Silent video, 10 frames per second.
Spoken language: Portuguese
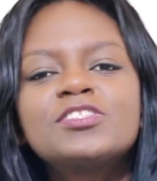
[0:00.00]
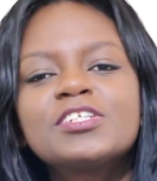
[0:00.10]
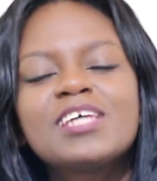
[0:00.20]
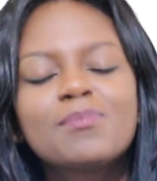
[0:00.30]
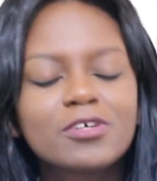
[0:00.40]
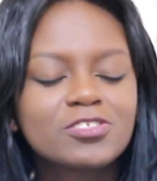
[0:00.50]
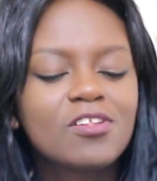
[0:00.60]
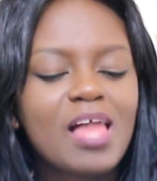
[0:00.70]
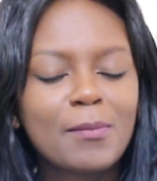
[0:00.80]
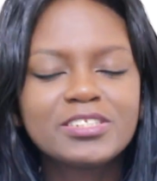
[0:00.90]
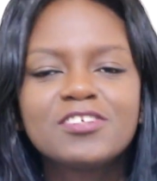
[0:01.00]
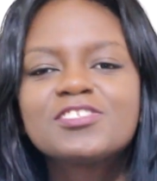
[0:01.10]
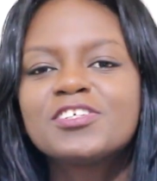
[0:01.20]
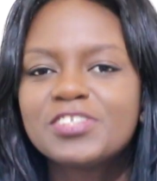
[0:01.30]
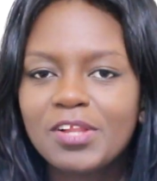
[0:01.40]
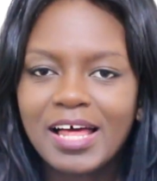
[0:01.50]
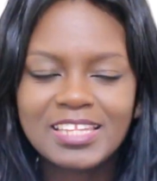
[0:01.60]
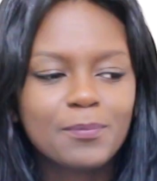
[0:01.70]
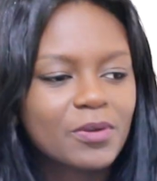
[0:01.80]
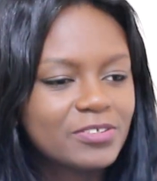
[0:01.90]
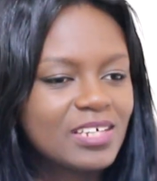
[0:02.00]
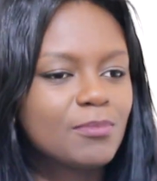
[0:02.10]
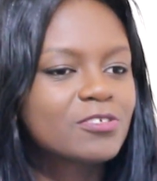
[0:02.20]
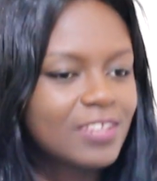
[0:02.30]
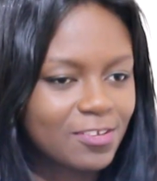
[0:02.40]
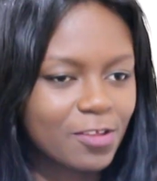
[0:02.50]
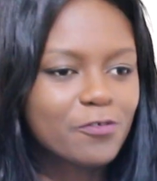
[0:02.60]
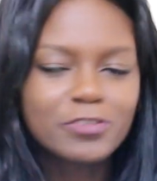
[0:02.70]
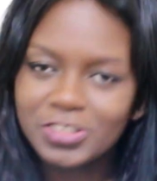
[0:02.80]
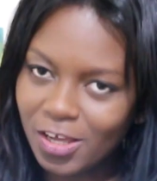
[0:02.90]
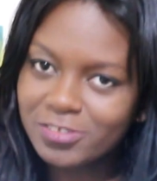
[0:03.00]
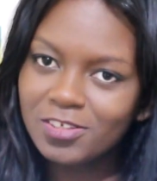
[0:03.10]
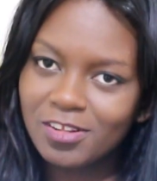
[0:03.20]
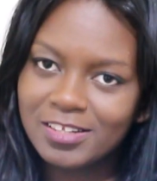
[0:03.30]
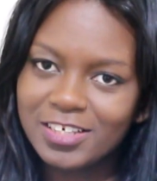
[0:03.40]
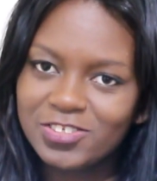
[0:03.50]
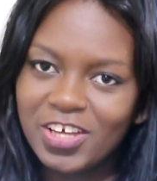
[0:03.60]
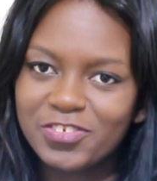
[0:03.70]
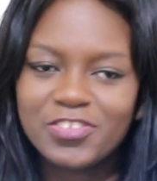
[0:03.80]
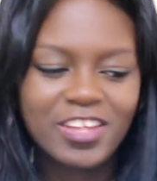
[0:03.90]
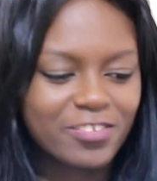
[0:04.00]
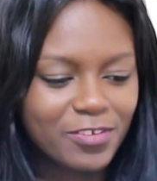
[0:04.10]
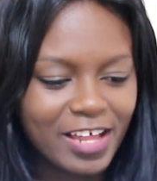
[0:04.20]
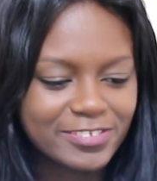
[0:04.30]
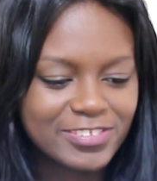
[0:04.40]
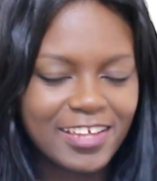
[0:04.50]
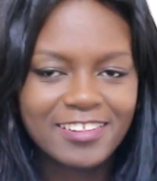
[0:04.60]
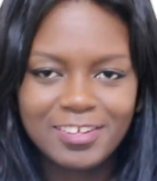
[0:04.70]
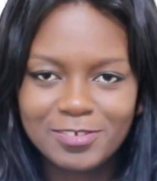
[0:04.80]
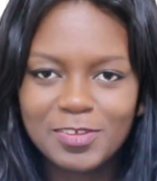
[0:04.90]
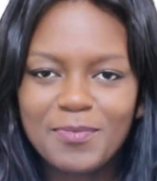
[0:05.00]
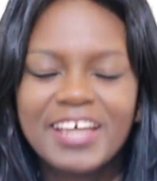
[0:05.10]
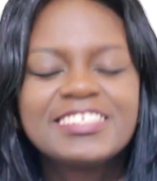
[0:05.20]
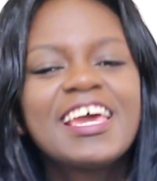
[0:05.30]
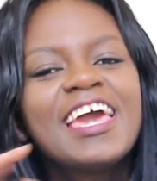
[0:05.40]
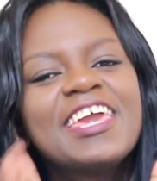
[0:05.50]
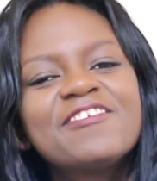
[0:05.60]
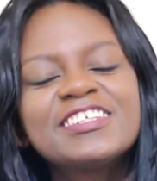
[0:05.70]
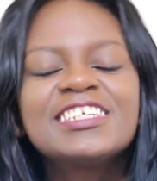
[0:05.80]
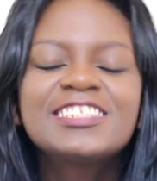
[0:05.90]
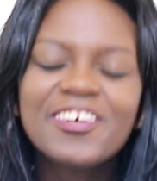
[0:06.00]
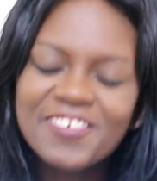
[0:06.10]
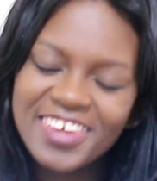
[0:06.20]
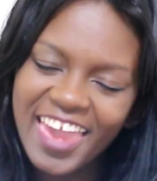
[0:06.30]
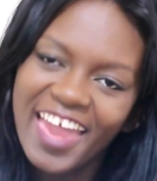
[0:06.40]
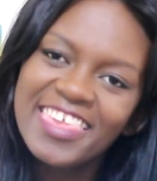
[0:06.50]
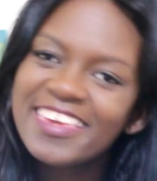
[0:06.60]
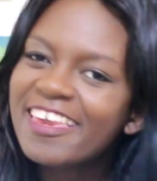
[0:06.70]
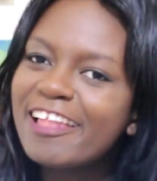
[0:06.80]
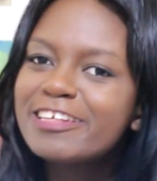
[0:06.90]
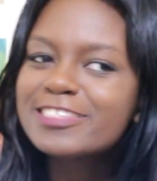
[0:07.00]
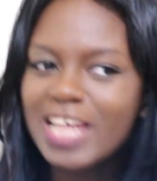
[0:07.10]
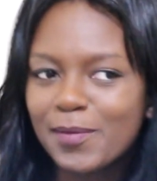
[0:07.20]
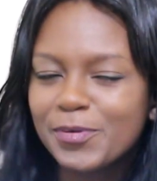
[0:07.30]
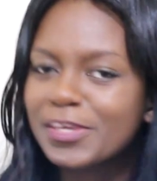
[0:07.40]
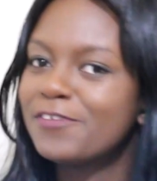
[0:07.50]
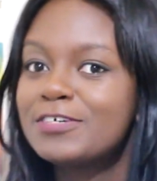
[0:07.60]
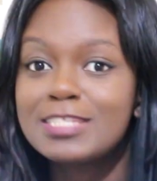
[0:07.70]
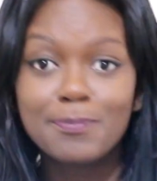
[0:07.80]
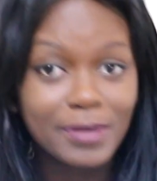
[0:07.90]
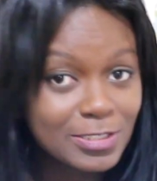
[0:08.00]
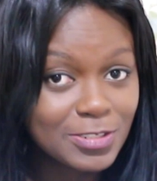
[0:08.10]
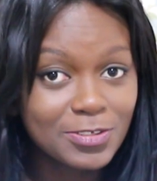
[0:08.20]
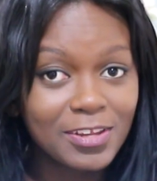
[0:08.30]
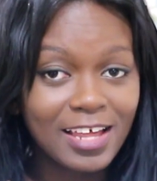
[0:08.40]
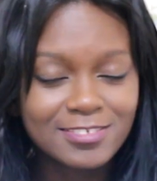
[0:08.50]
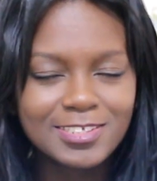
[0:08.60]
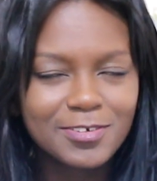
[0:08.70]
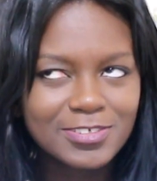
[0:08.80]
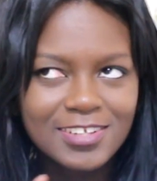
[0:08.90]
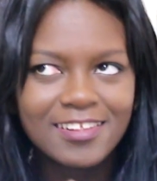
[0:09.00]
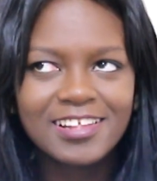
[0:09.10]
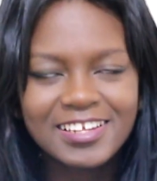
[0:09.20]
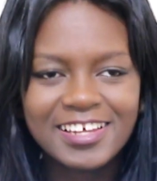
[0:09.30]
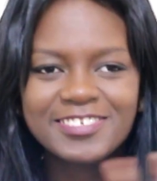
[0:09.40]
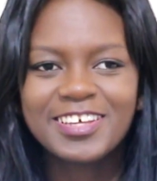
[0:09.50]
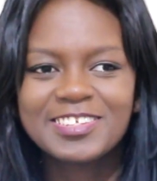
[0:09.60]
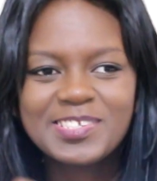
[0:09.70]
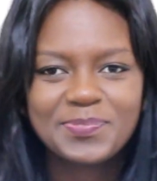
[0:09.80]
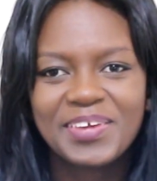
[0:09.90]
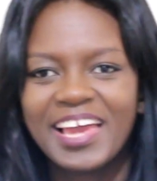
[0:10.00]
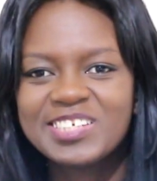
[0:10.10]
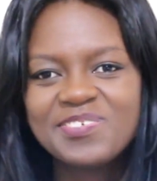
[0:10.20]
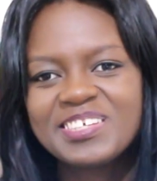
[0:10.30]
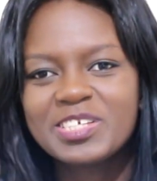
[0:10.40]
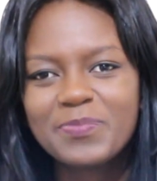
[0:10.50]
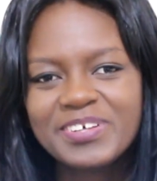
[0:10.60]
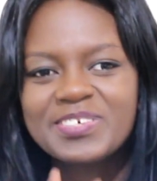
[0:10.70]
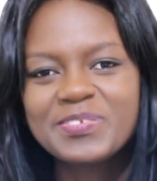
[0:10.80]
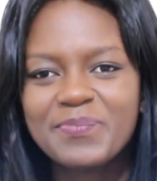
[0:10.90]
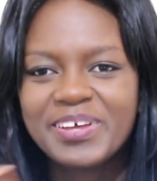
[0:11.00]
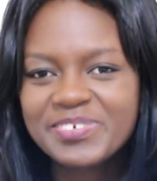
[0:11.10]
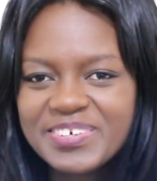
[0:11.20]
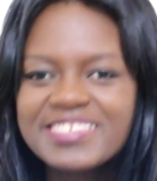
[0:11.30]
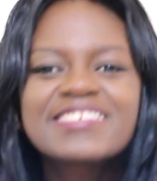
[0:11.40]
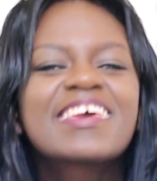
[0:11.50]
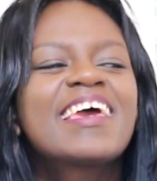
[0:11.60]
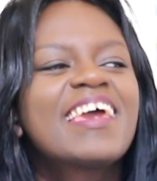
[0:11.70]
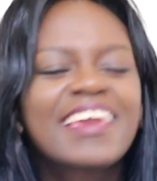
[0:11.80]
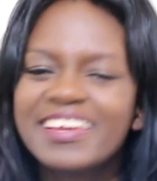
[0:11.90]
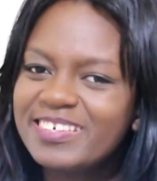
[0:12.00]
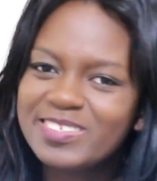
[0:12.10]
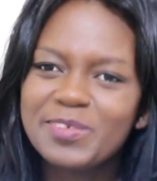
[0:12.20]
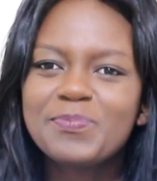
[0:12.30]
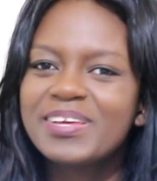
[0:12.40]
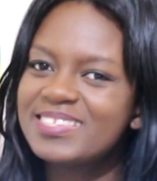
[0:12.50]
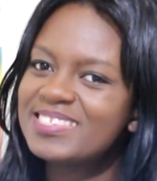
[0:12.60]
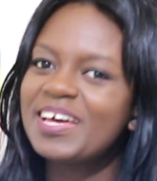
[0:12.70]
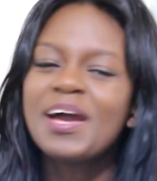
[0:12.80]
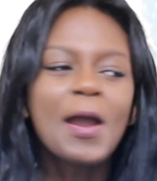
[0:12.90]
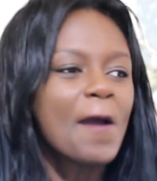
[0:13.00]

seus amigos estão lá mexendo no seu celular, né? Porque os amigos adoram fuxicar o celular da gente, né? Estão lá no Instagram e tudo mais. E vocês não querem que eles saibam que você pesquisou lá no seu Instagram, né, gente? Porque às vezes pesquisam mais coisas que a gente não precisa